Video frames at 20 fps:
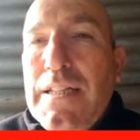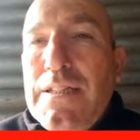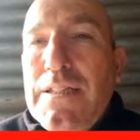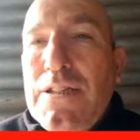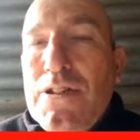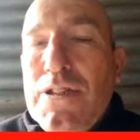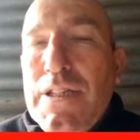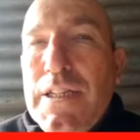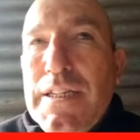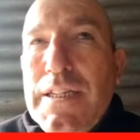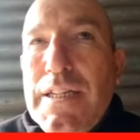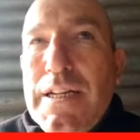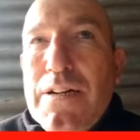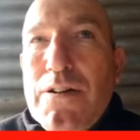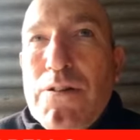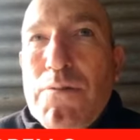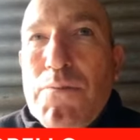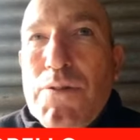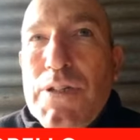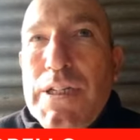dónde quieras
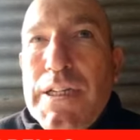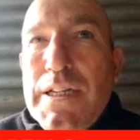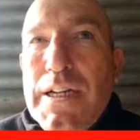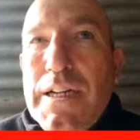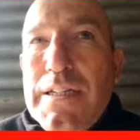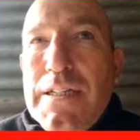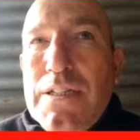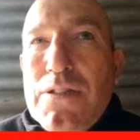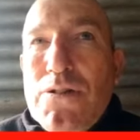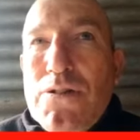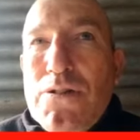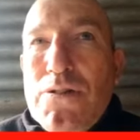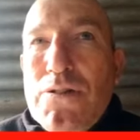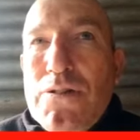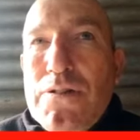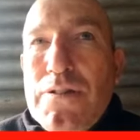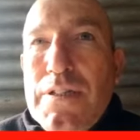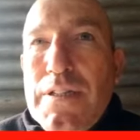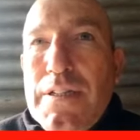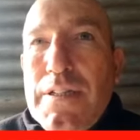comunicar y
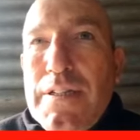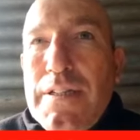todo,